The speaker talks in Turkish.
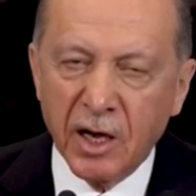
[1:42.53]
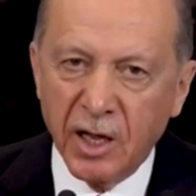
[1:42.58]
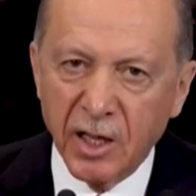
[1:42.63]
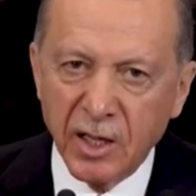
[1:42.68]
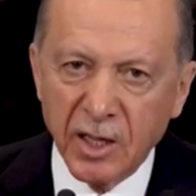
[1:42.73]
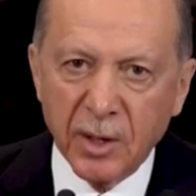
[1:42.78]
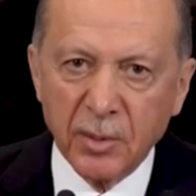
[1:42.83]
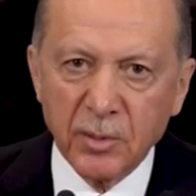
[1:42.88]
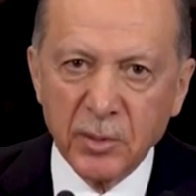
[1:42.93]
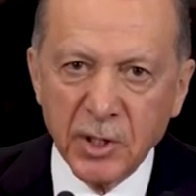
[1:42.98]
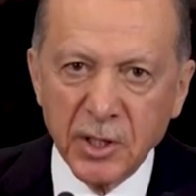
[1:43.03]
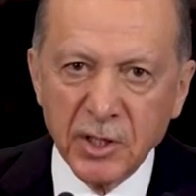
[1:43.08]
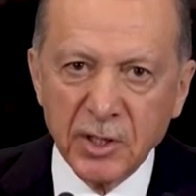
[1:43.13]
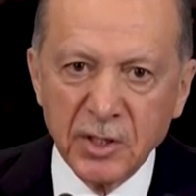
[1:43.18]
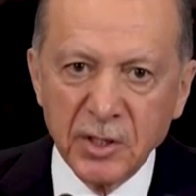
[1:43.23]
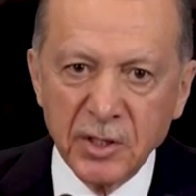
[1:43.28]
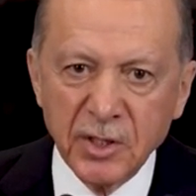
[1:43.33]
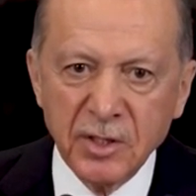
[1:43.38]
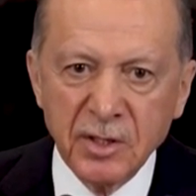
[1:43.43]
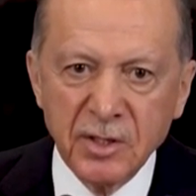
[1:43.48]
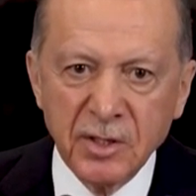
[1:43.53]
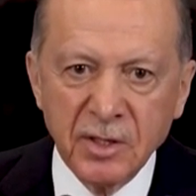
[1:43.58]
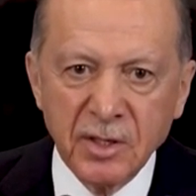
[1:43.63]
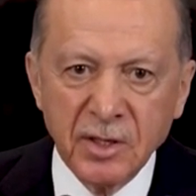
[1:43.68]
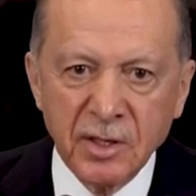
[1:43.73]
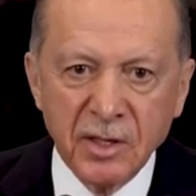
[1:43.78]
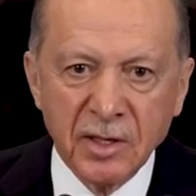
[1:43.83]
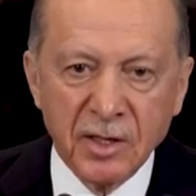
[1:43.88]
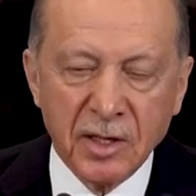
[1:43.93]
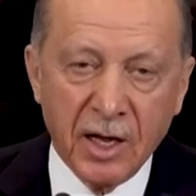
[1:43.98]
anlamlıydı,
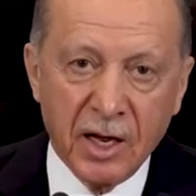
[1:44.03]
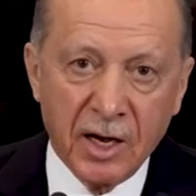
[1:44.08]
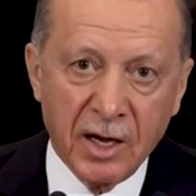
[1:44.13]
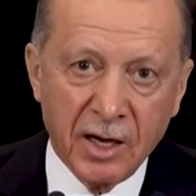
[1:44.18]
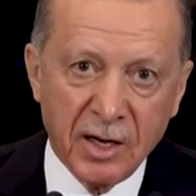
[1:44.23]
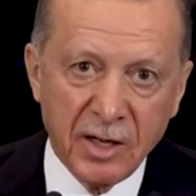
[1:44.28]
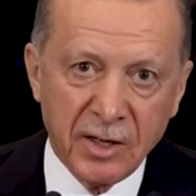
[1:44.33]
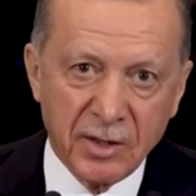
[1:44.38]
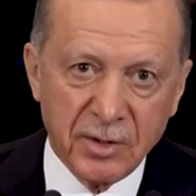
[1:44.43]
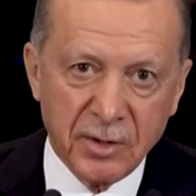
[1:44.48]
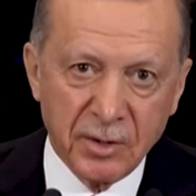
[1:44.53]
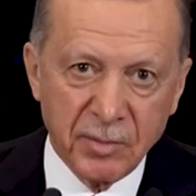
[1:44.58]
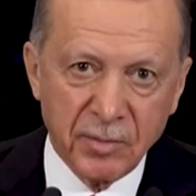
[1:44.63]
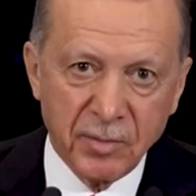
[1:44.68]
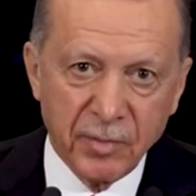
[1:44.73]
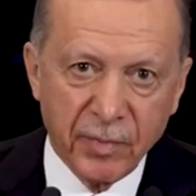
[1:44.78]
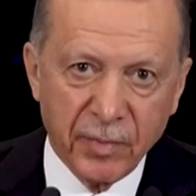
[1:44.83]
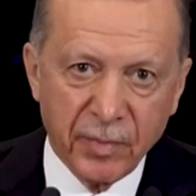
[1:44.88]
değerliydi.